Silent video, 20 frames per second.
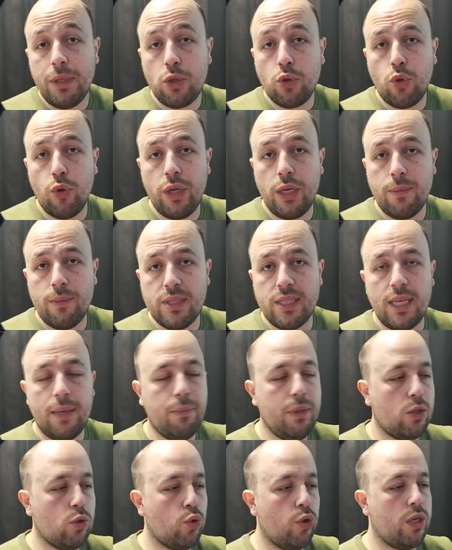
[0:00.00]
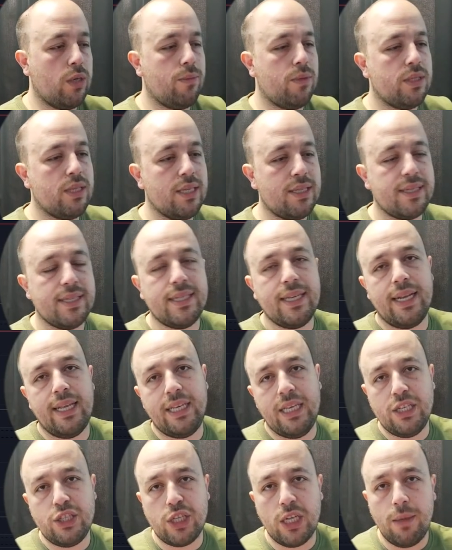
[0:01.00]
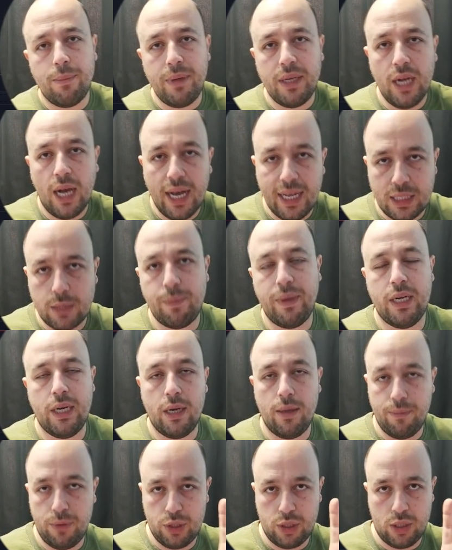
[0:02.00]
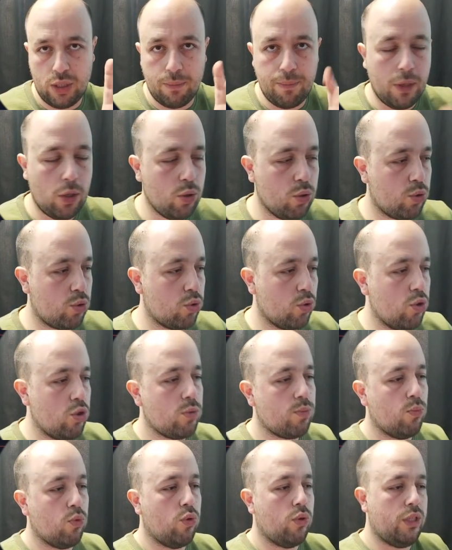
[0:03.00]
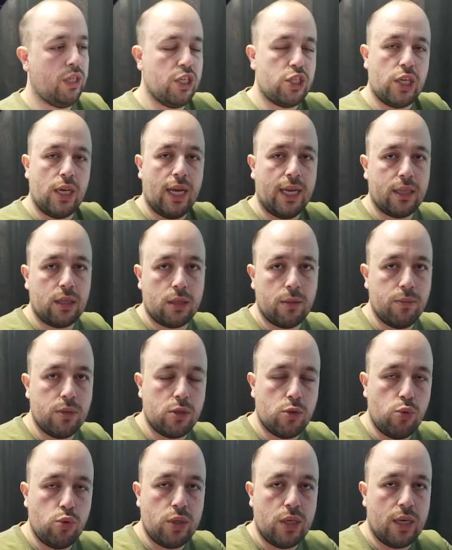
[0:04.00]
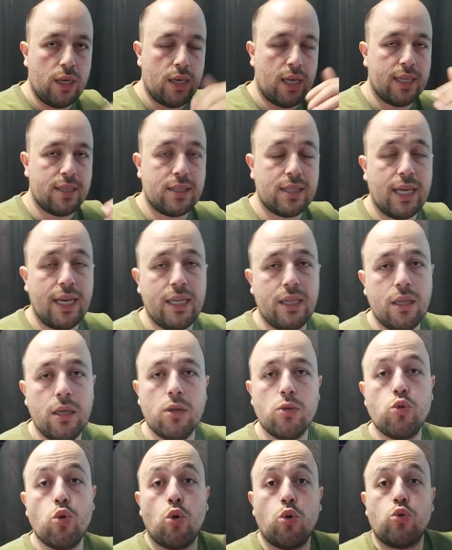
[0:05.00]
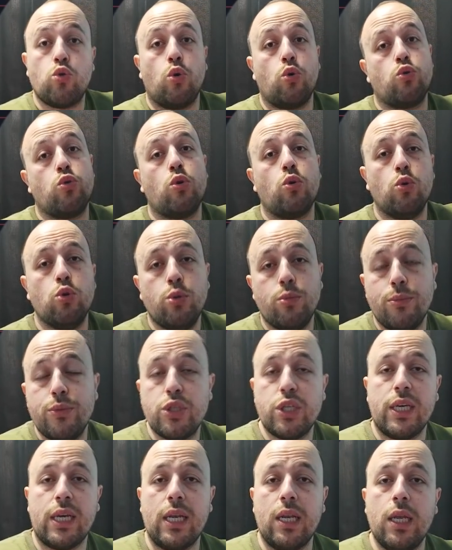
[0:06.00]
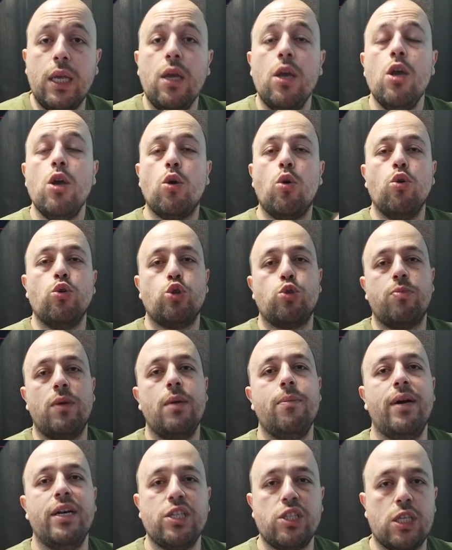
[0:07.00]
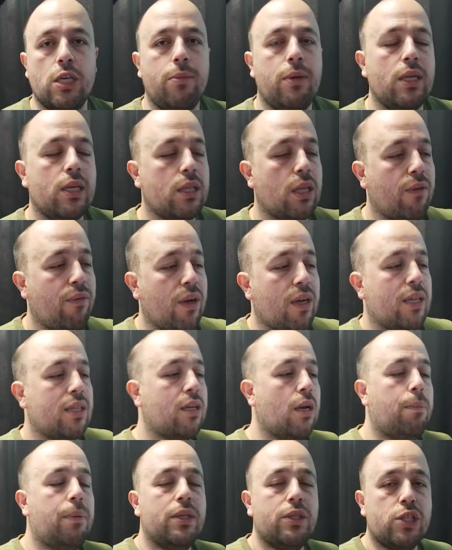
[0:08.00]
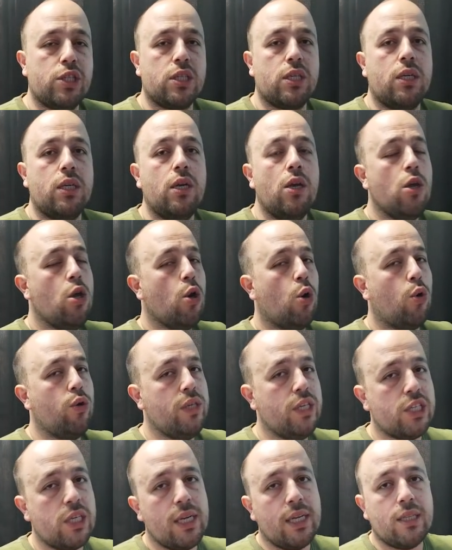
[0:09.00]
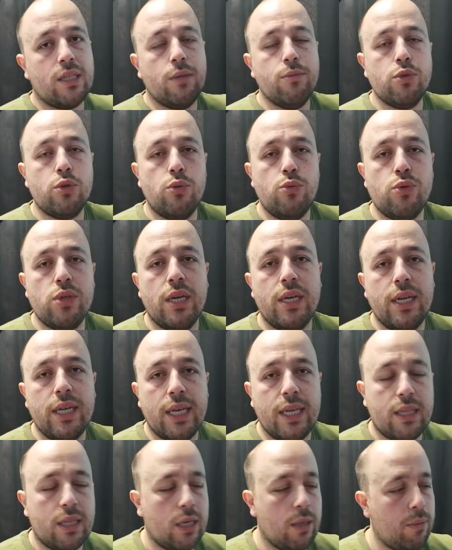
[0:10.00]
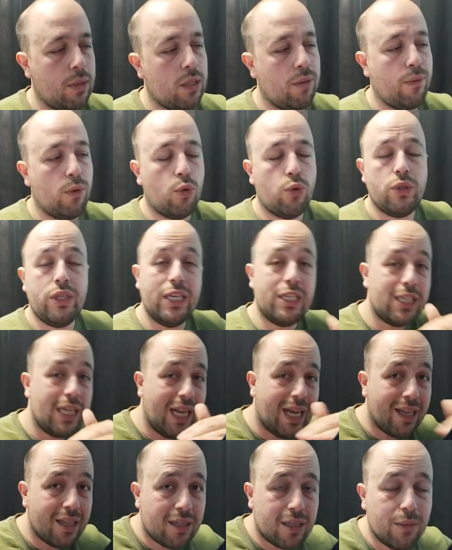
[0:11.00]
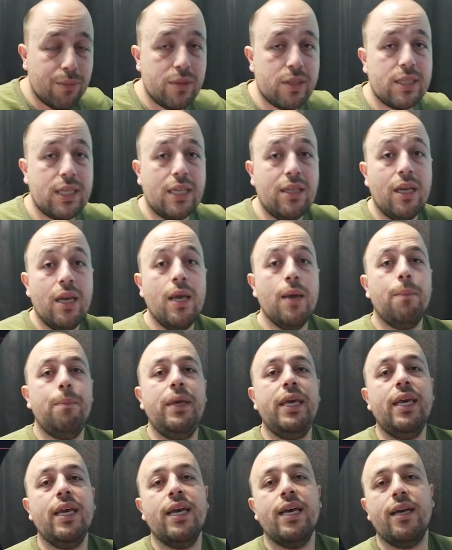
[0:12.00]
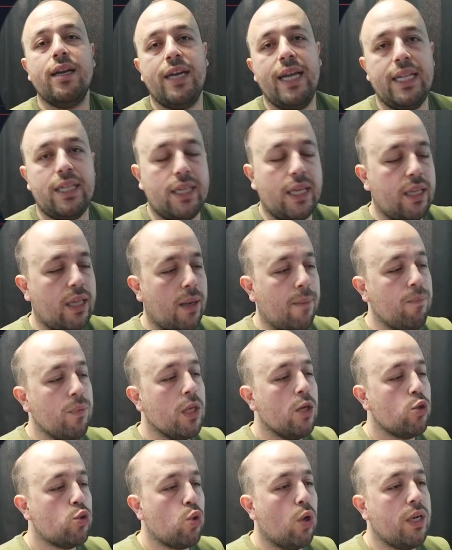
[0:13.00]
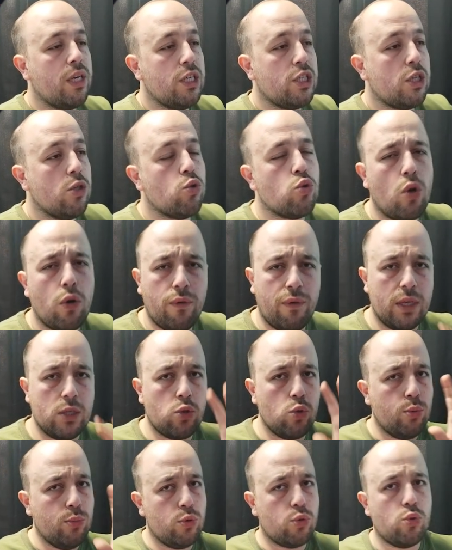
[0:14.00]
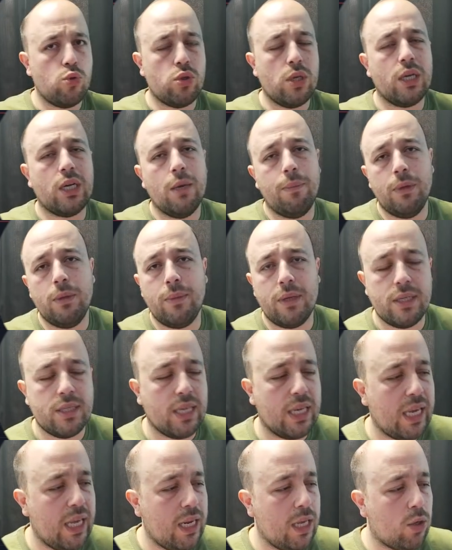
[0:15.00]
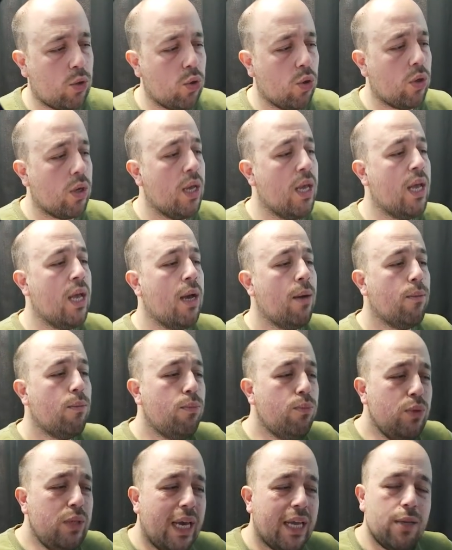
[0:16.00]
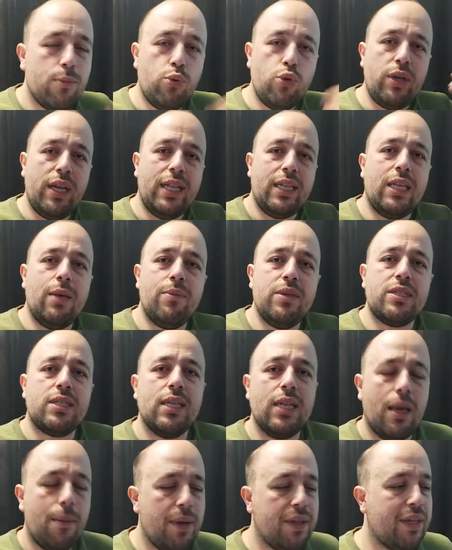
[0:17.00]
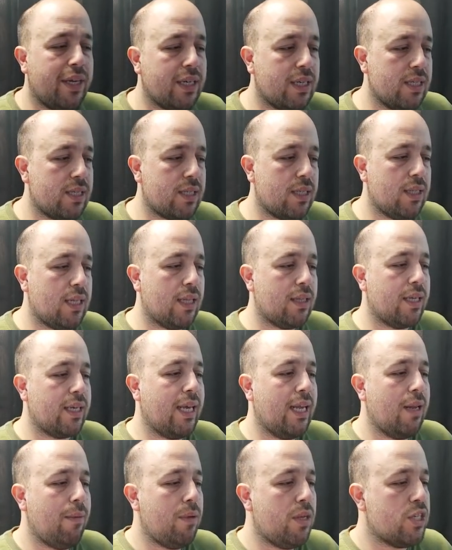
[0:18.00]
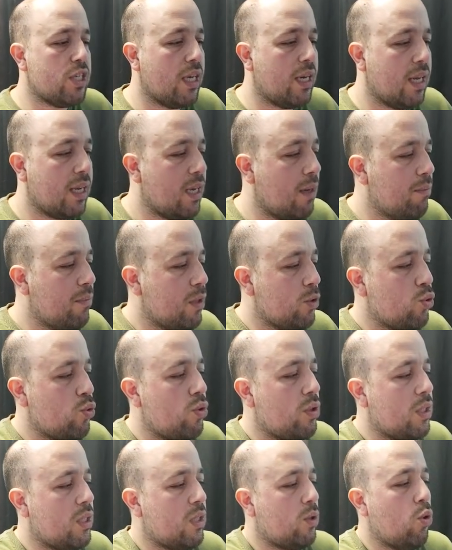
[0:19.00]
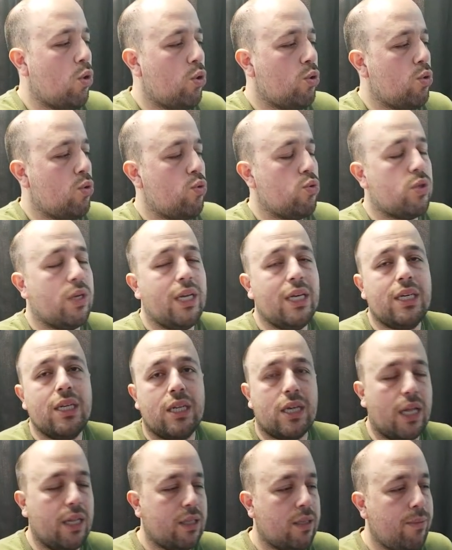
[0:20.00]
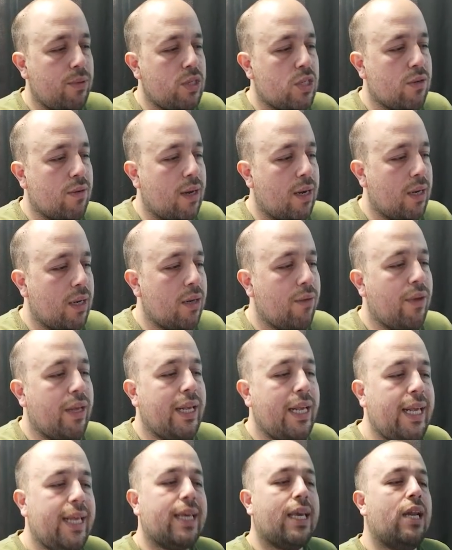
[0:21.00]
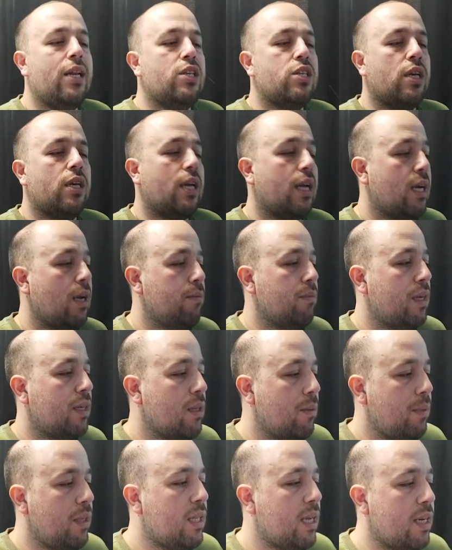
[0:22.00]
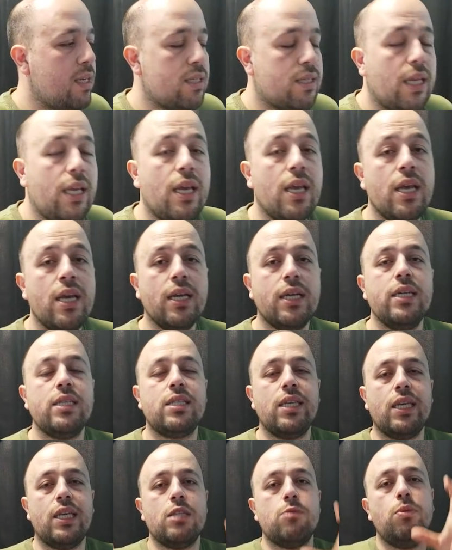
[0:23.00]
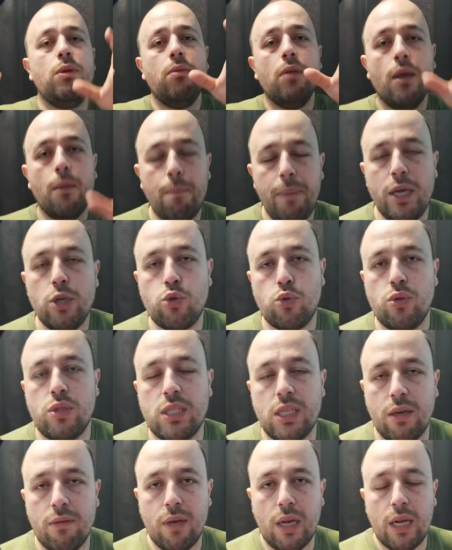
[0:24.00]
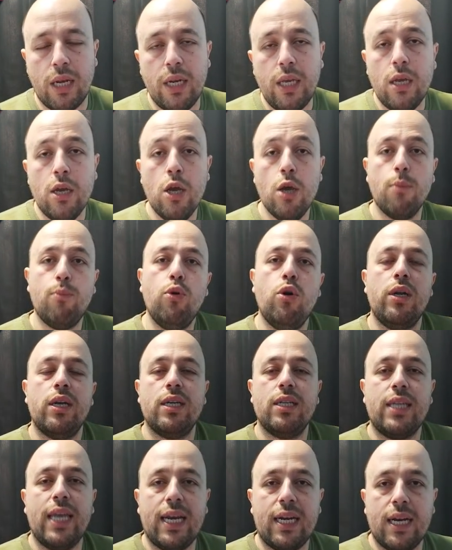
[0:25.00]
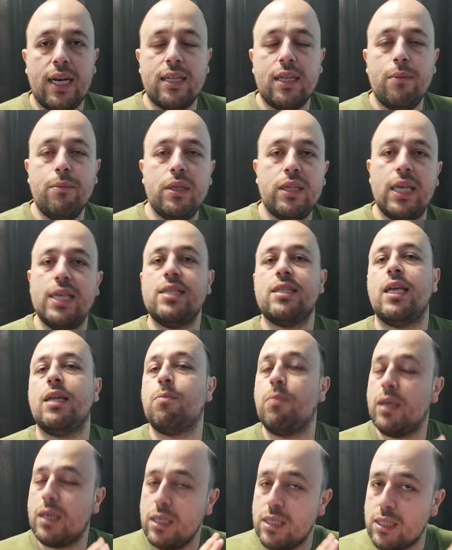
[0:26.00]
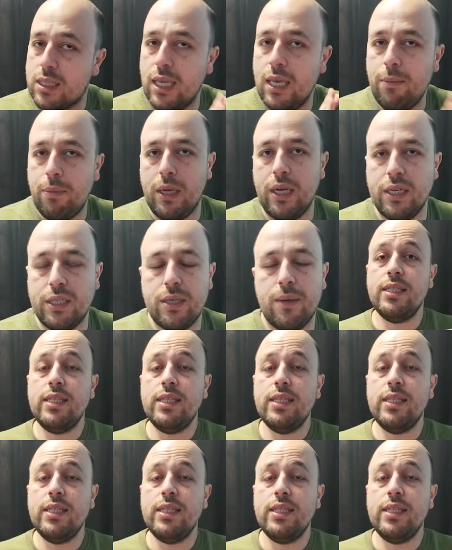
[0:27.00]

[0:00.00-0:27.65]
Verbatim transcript: Bitcoin'imize. Bitcoin'imizde sizlere yeşil bir hat belirlemiştik biliyorsunuz. Bu yeşil hattımızın üzerine atsaydı çok çok çok olumlu şekilde konuşmaya başlayabilirdik. Fakat kapanışları o yeşil hattımızın üzerine getiremedi ve o yeşil hattımızdan bir red yedi. Şu an için çok fazla umutsuzluğa kapılmanıza gerek yok yani bu red yemesinin hemen arkasından da gelebileceği rakamlar şuradaki gördüğünüz üzere 46 bin civarları ve ilk geleceği rakamlardan bir tanesi de 48 bin 500 seviyeleri. Buraları tekrardan bir test etmek isteyebilir.